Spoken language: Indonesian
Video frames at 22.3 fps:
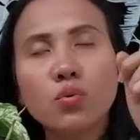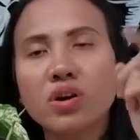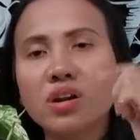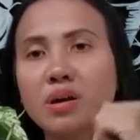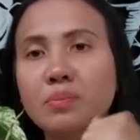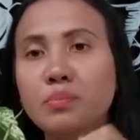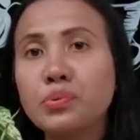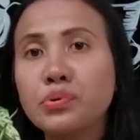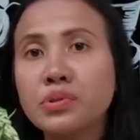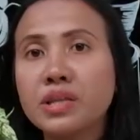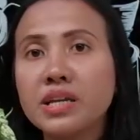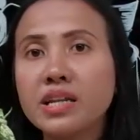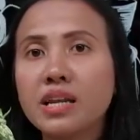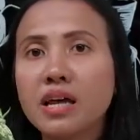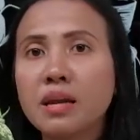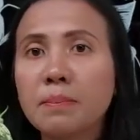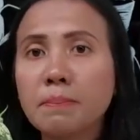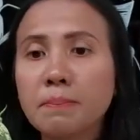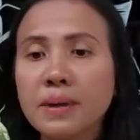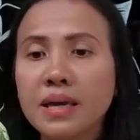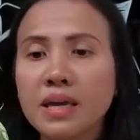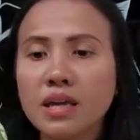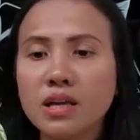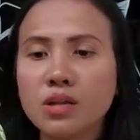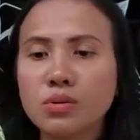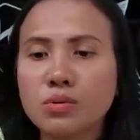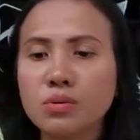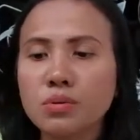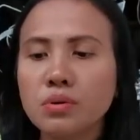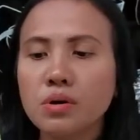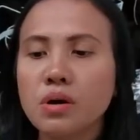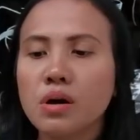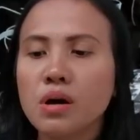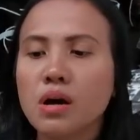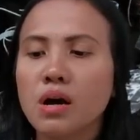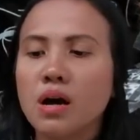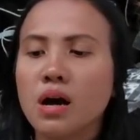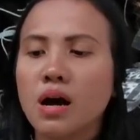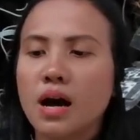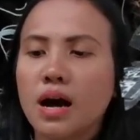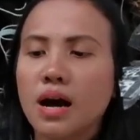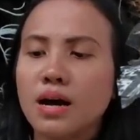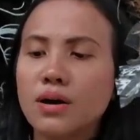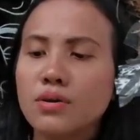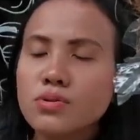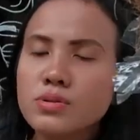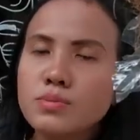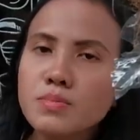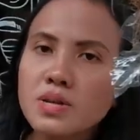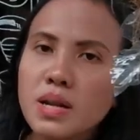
warna putih dan pink itu harus